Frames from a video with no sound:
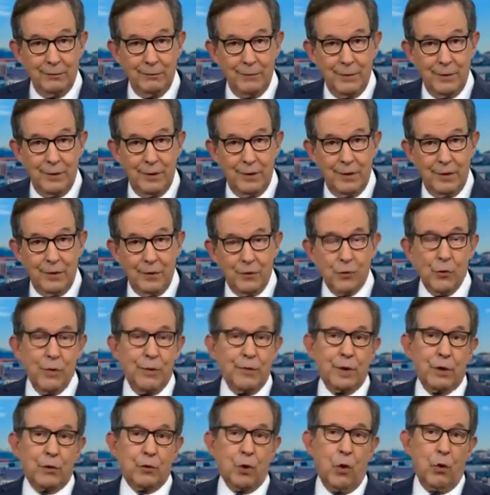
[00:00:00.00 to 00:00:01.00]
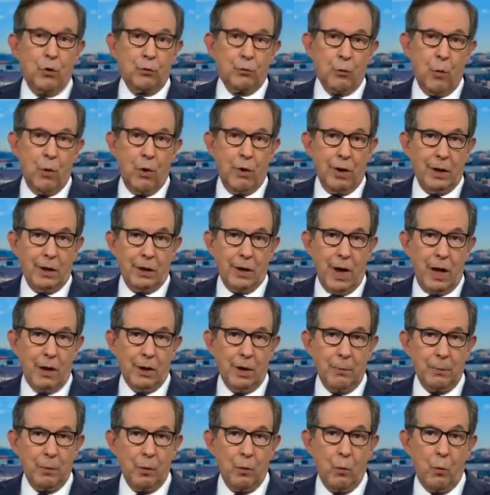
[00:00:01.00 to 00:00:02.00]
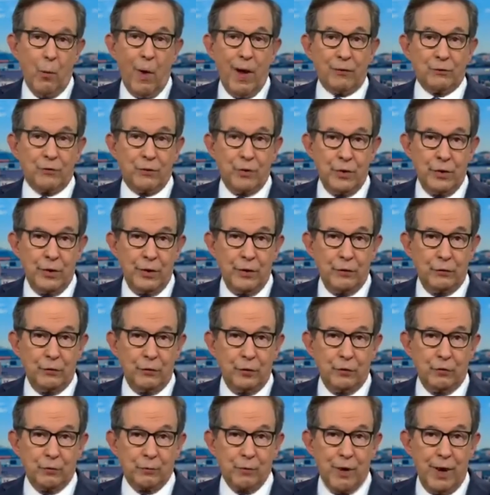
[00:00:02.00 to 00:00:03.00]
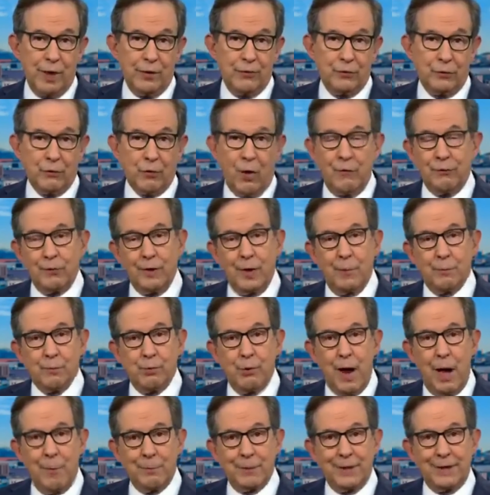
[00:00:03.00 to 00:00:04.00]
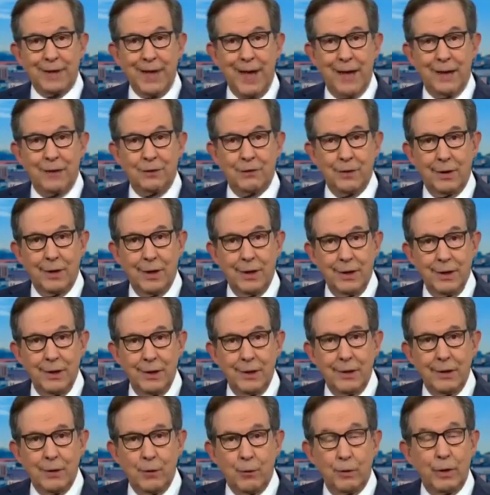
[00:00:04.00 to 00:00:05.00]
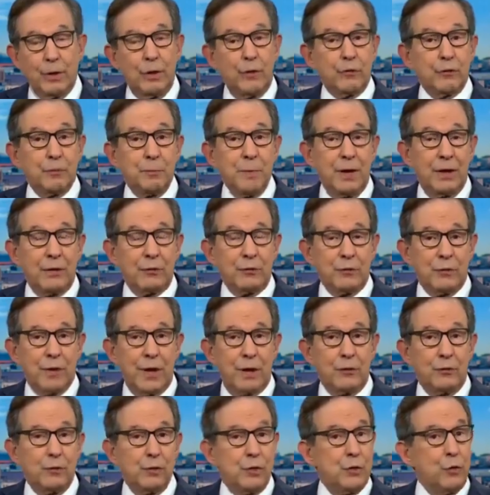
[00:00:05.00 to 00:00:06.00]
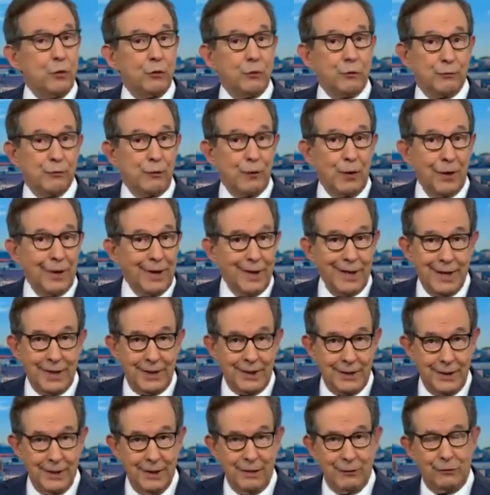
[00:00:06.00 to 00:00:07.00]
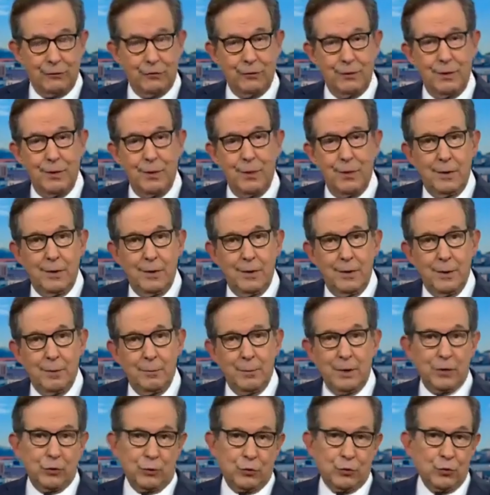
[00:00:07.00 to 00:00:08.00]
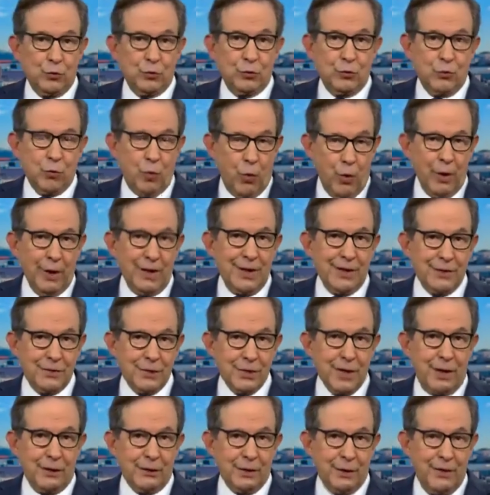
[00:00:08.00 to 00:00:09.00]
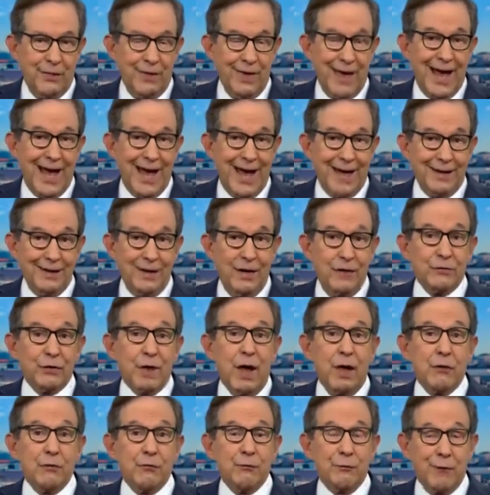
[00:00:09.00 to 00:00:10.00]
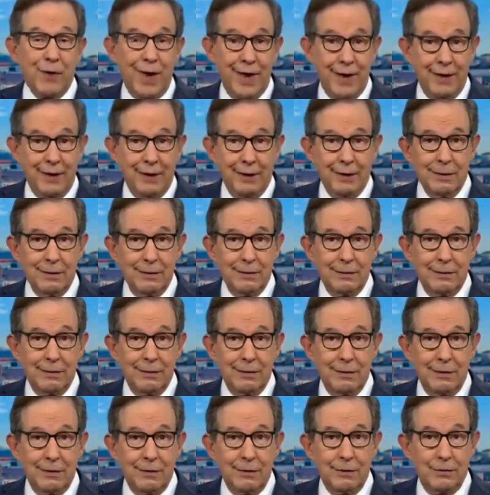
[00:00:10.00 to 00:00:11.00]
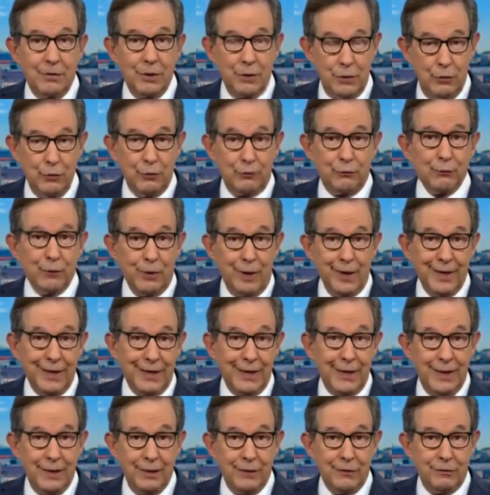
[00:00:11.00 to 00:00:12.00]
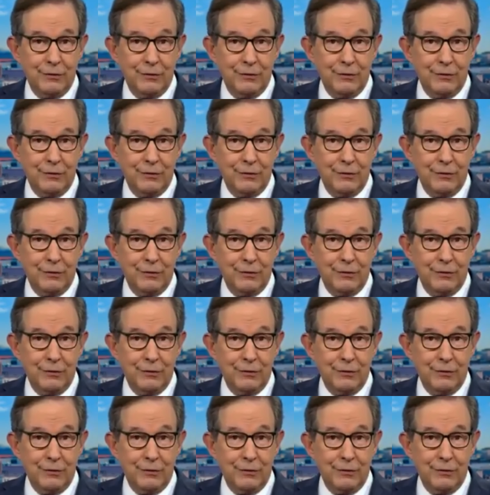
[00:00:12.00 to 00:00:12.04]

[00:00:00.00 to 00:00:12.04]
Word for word: Durante la Guerra Fría había periodistas de Occidente que lanzaron propaganda rusa. Se les llamó idiotas útiles. Pero llamar eso ataque es injusto para los idiotas útiles.